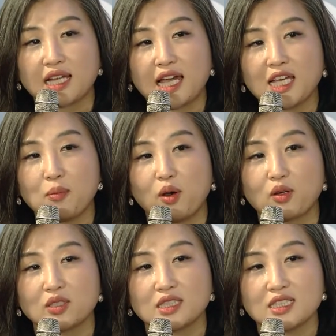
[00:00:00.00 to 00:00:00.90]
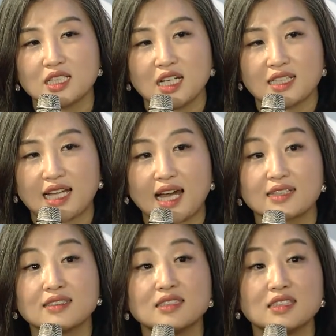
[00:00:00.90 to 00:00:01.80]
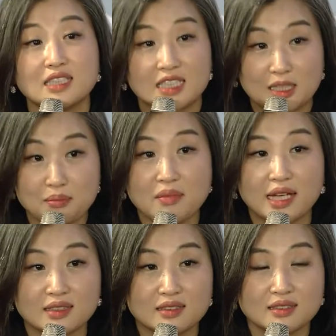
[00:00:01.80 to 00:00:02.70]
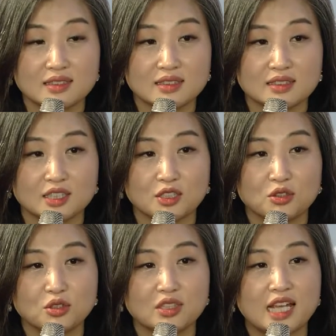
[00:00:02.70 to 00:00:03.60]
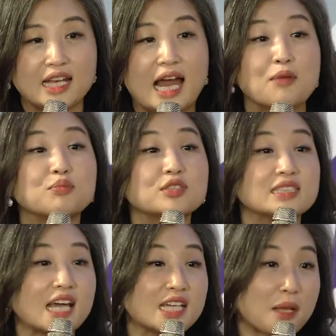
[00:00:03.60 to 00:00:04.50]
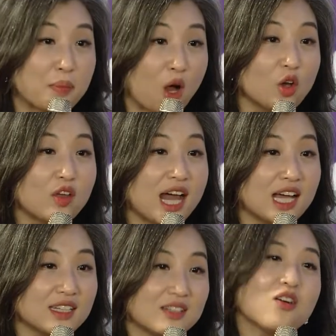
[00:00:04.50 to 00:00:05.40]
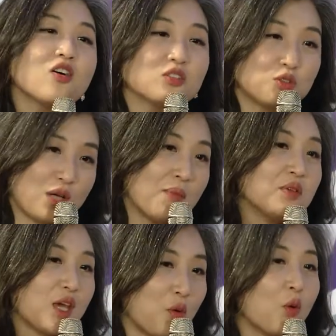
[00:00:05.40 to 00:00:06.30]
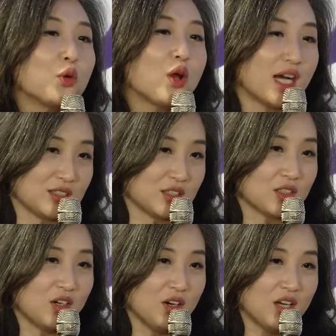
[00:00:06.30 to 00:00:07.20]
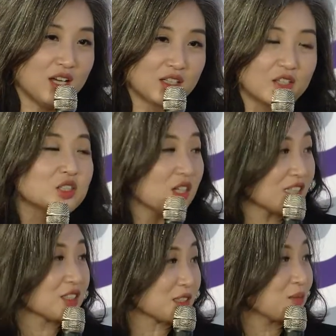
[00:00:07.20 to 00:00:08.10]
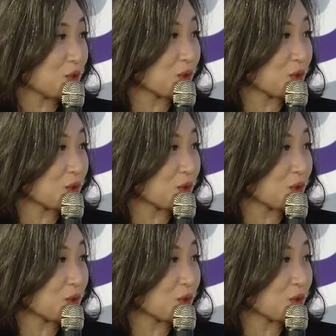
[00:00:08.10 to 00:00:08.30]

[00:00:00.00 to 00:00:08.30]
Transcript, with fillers: 나에게 벌어질 다른 인맥들 그리고 음. 내 라이프 스타일의 변화 이런 것도 함께 고려하셔서 네. 결정하셨습니다.